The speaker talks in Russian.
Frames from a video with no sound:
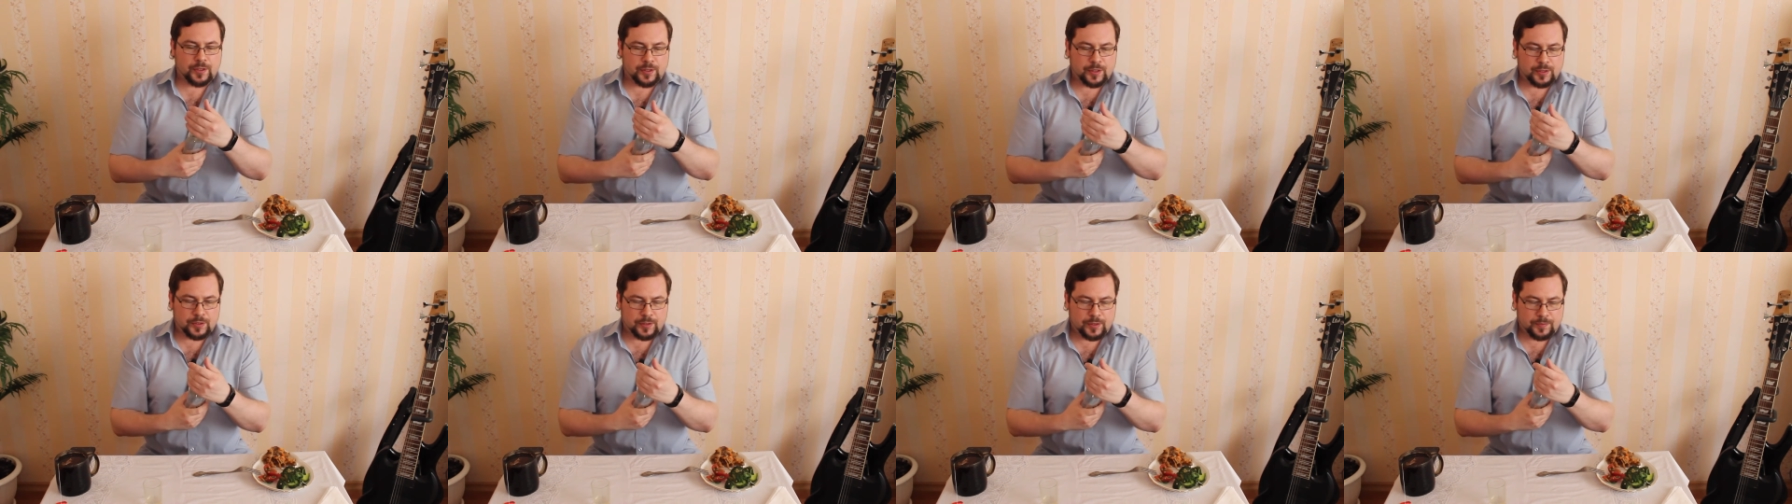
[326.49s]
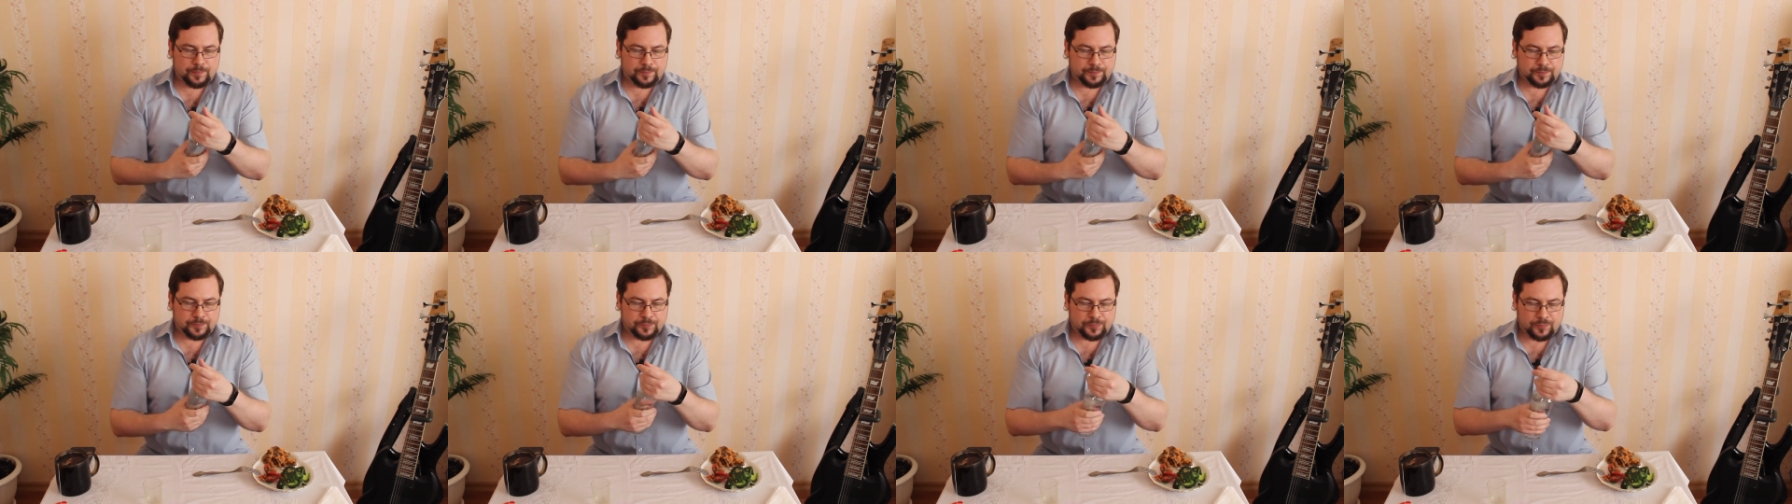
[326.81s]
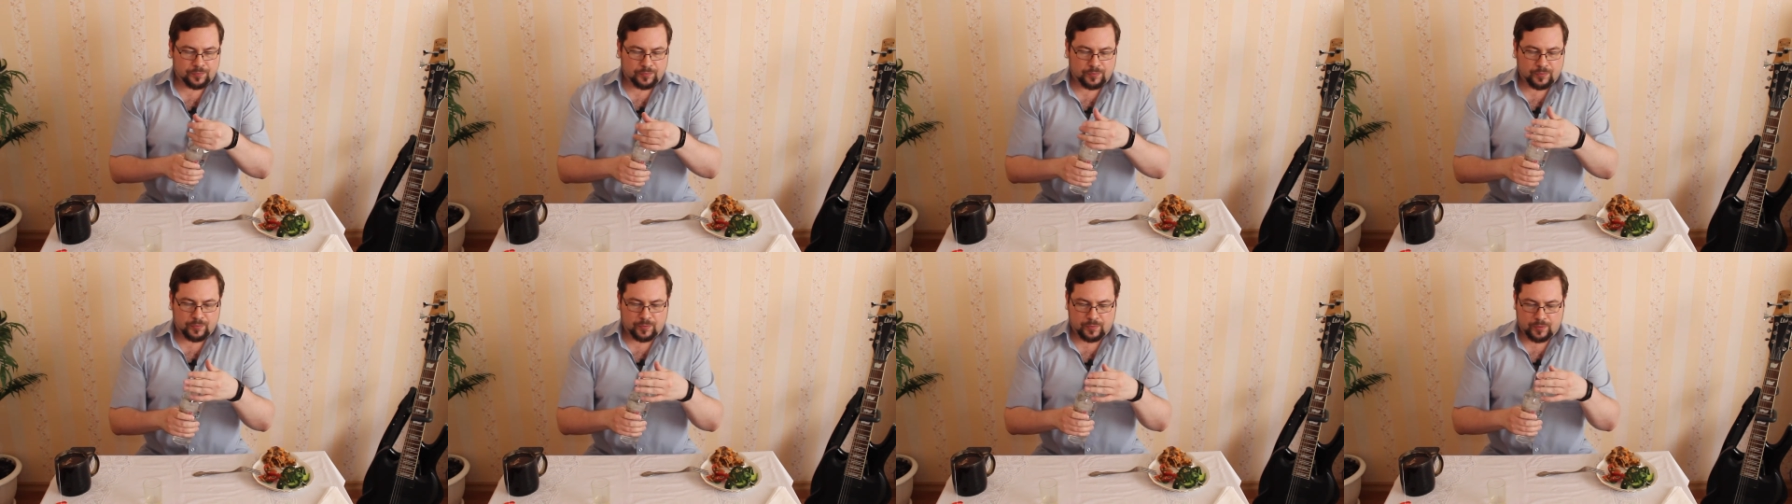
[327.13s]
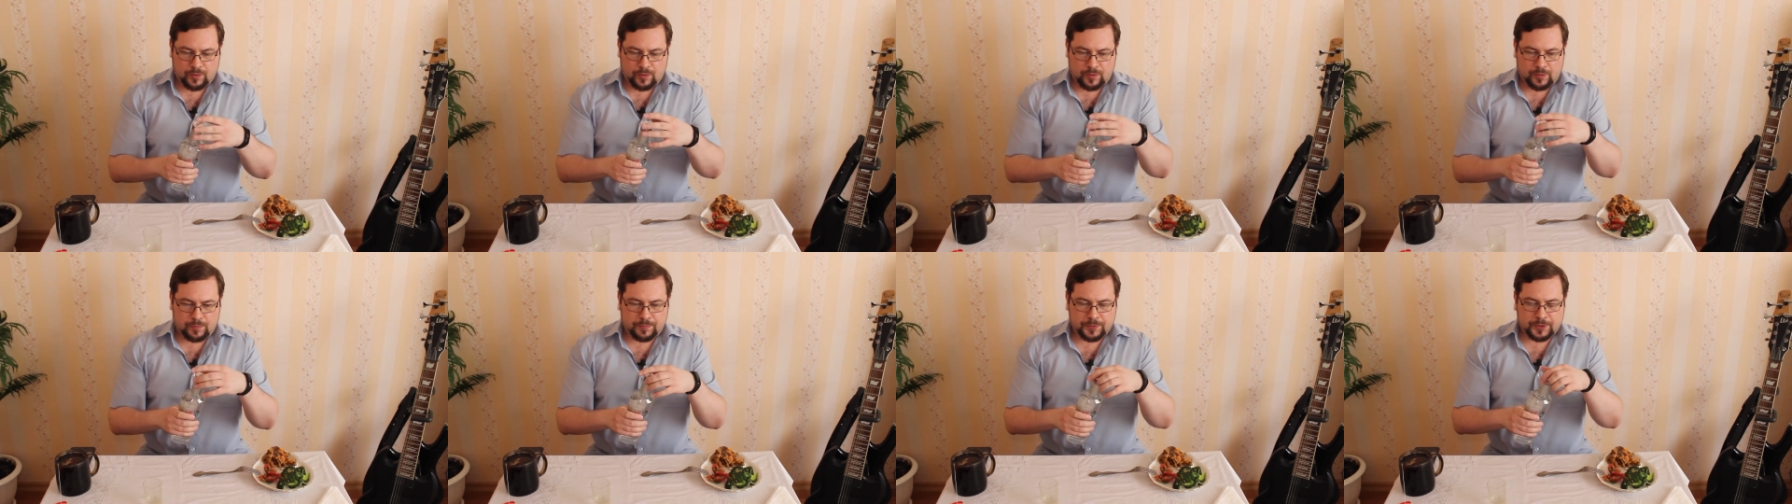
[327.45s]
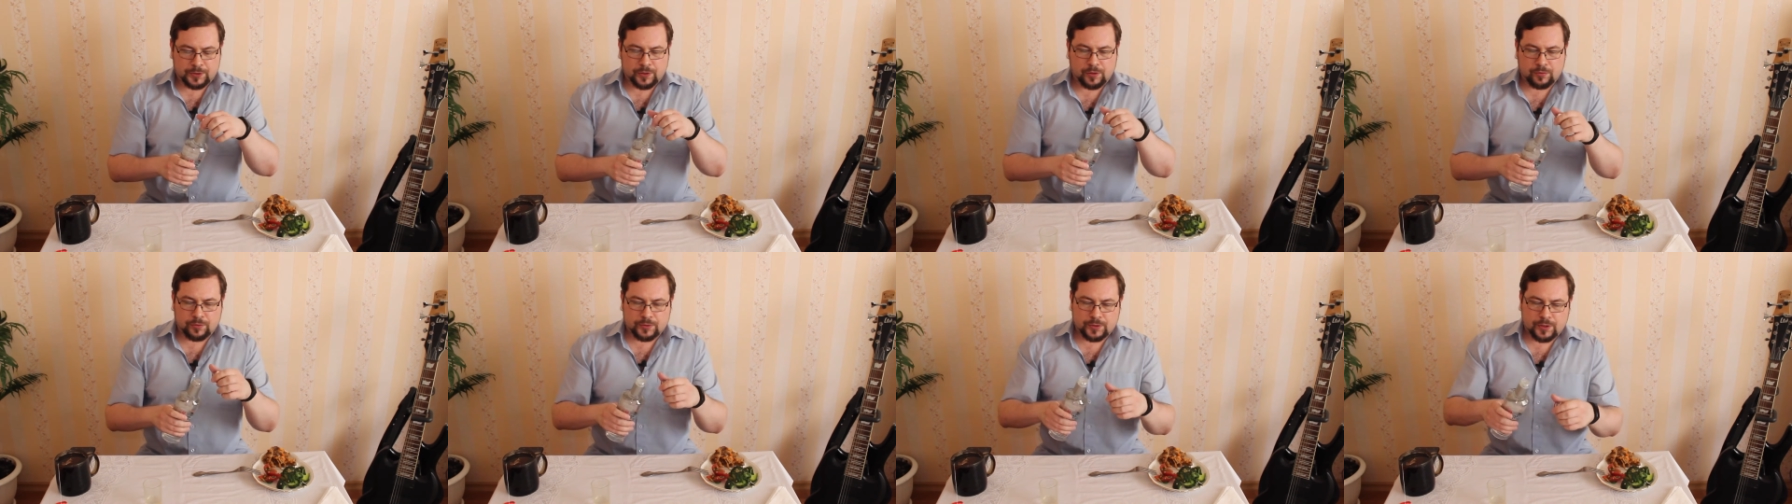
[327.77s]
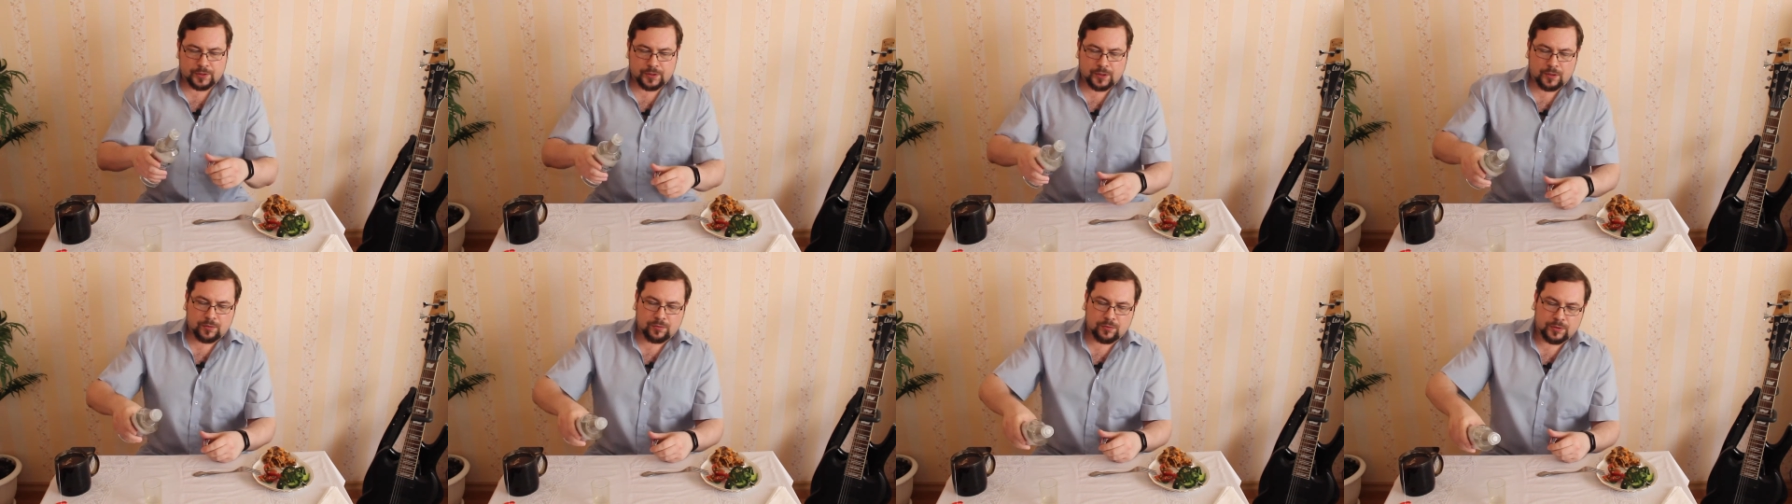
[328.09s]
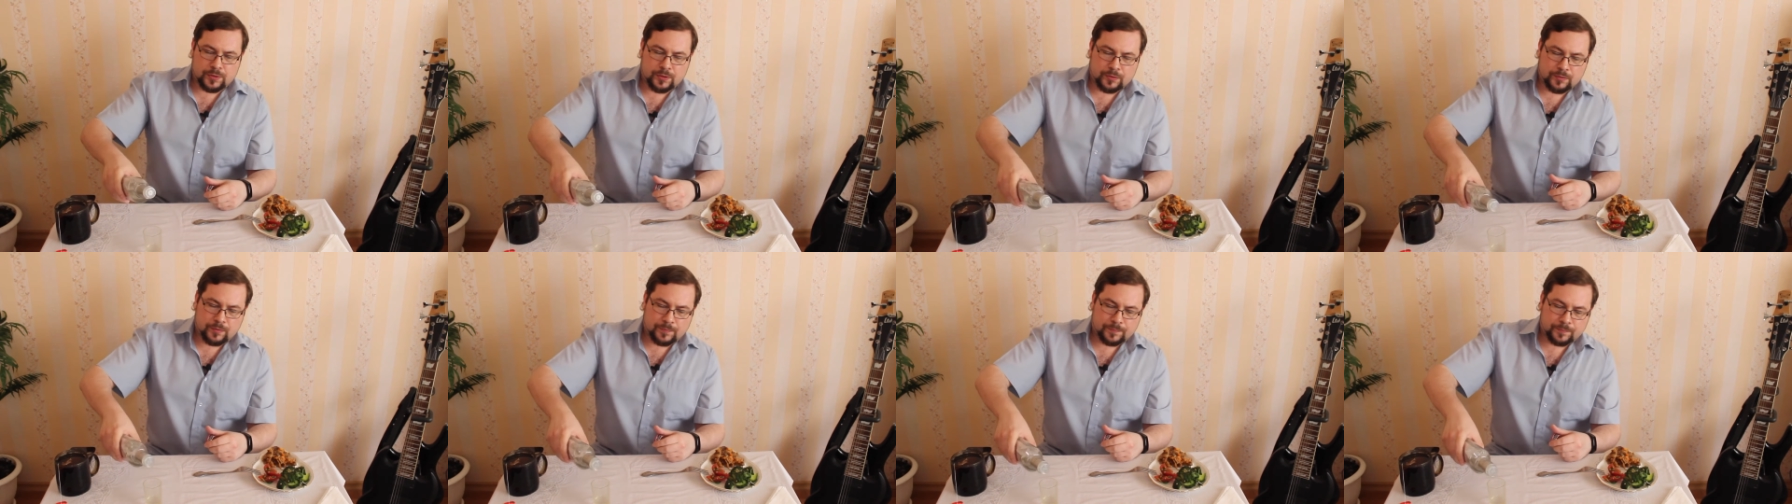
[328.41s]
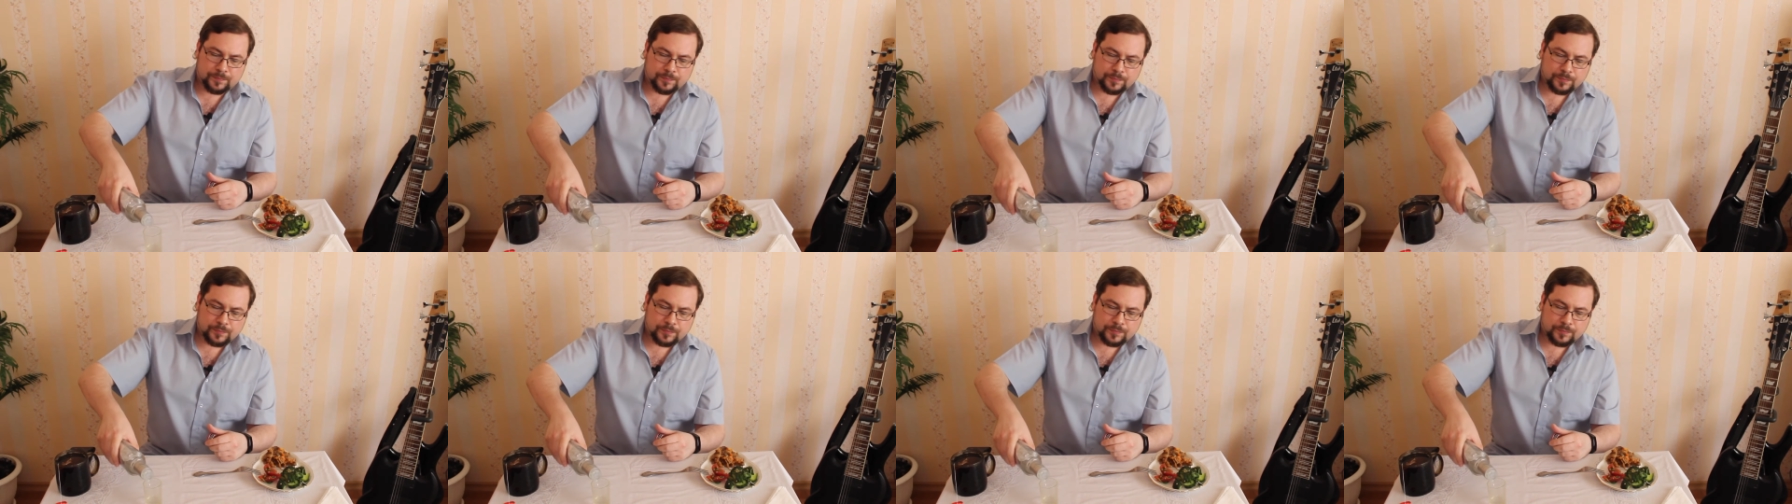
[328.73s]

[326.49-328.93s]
она определенно заходит.